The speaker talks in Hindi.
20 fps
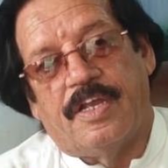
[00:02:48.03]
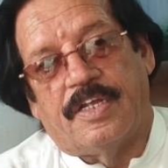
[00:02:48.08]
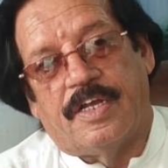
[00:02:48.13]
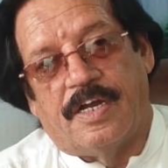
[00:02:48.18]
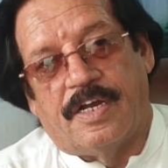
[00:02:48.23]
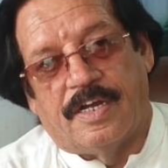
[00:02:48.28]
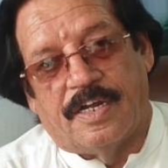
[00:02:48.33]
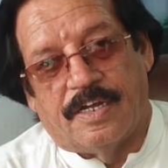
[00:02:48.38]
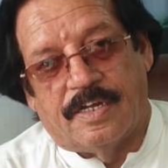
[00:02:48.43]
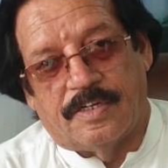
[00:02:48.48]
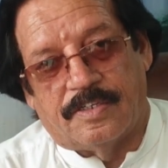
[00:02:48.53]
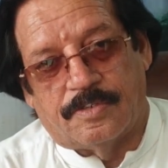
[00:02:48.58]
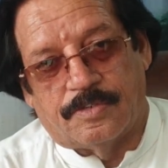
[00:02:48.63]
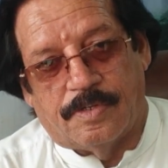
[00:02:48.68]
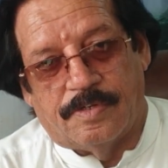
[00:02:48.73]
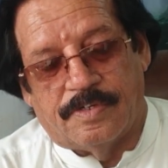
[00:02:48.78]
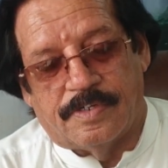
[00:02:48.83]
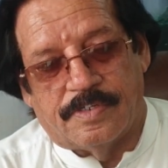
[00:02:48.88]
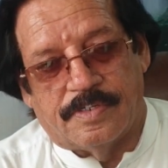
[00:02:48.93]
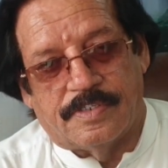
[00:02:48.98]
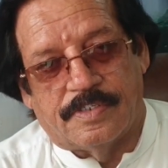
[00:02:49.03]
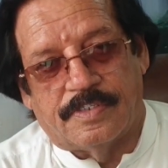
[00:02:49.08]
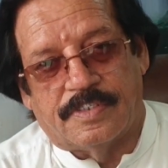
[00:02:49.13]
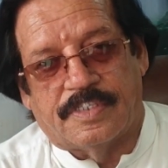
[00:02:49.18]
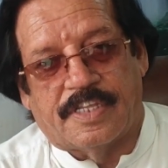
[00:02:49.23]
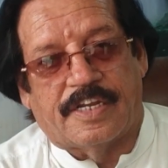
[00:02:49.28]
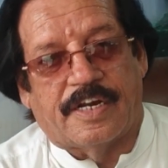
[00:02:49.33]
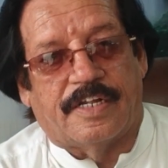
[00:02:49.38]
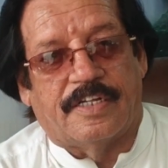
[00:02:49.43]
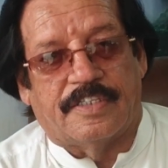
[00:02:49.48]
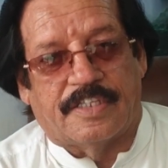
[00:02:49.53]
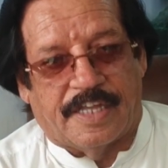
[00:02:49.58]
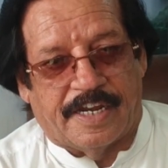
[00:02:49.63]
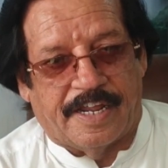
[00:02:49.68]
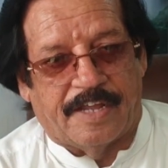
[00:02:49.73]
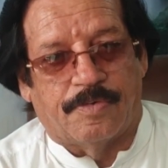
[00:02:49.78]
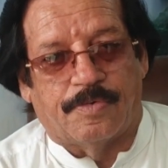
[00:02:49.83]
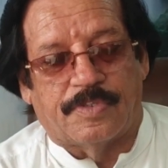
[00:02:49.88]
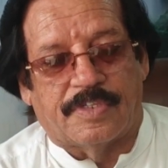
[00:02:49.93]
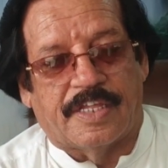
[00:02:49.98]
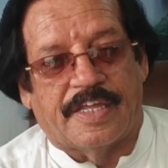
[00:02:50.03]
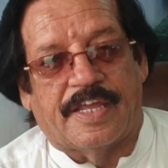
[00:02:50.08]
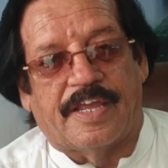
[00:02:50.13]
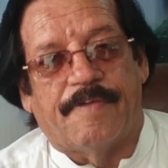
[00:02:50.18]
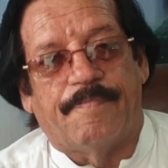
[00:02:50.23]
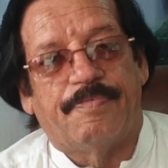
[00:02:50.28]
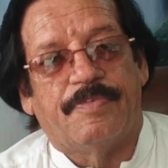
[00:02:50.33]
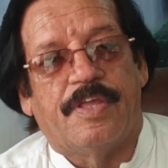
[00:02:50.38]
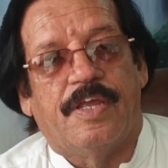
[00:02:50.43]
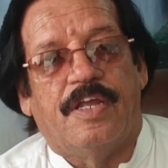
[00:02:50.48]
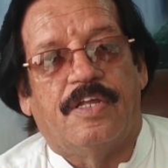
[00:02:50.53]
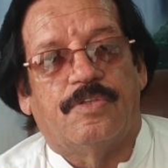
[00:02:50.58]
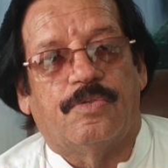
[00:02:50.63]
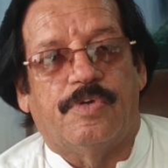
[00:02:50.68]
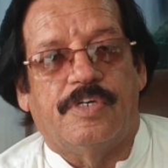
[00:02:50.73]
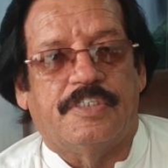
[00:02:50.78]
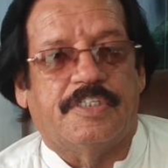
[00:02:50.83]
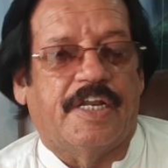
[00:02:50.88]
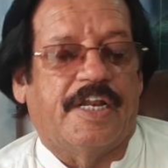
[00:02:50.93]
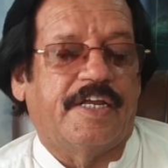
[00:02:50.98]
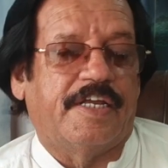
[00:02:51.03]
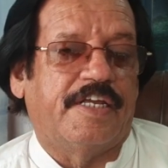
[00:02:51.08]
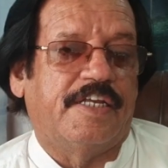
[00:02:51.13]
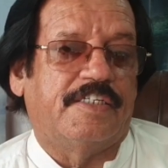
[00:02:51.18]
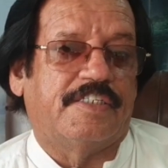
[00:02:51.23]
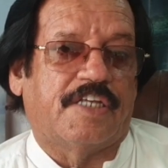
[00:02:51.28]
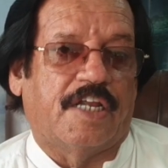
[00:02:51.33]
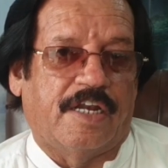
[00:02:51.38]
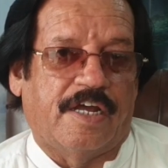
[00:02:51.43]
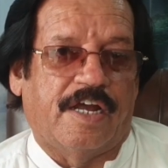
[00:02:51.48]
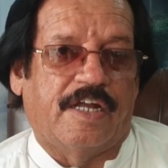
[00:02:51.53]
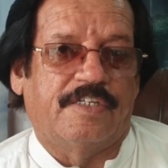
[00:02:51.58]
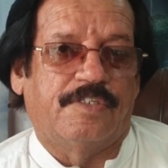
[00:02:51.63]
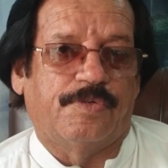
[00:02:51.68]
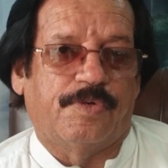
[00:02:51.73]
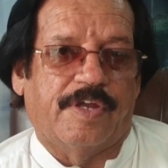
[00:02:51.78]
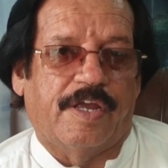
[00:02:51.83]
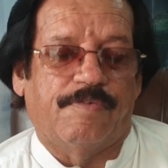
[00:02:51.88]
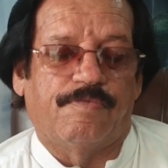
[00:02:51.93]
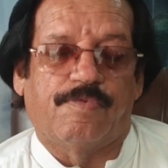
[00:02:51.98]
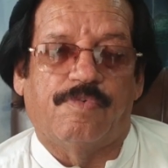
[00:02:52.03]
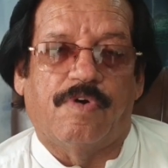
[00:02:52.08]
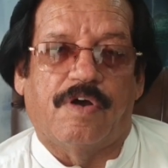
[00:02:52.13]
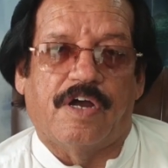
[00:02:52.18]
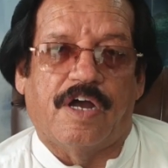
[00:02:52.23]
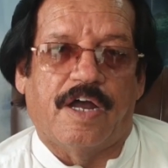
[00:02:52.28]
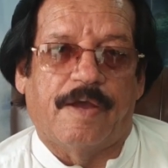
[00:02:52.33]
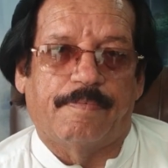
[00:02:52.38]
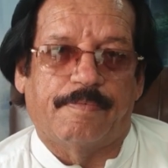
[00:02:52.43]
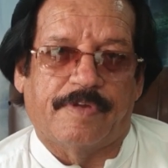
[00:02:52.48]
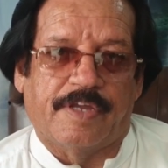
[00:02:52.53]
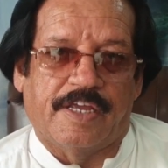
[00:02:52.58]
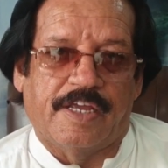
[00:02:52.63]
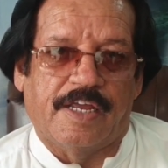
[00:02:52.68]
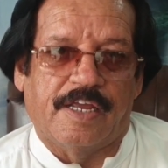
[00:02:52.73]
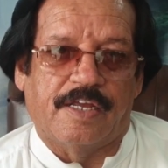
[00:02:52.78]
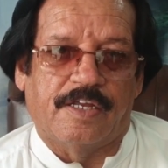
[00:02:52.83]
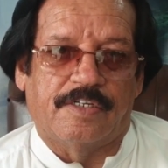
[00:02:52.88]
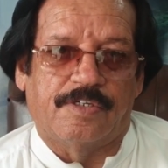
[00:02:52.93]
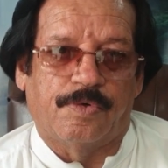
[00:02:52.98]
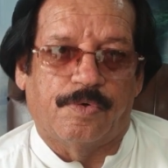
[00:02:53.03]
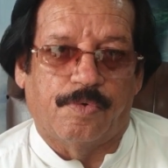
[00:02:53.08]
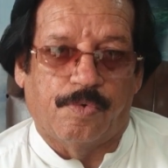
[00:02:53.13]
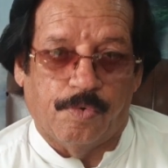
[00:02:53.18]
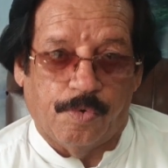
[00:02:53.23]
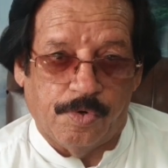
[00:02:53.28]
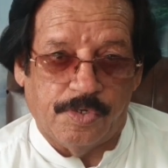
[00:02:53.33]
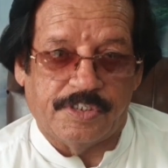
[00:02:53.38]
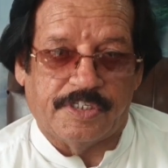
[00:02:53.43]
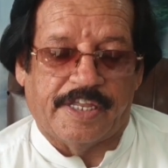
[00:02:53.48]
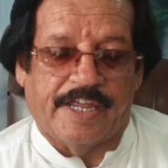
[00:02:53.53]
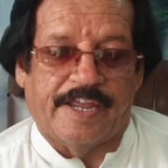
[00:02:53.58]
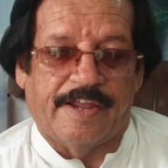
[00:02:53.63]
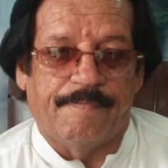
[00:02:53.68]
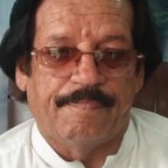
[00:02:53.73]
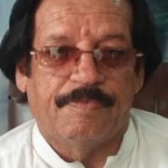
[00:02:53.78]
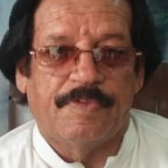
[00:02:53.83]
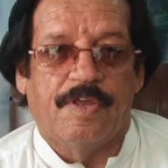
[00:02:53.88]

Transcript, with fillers: तर, तरह होती हैं तो इस तरह की सलाद जो है वो आपके जो गोश्त है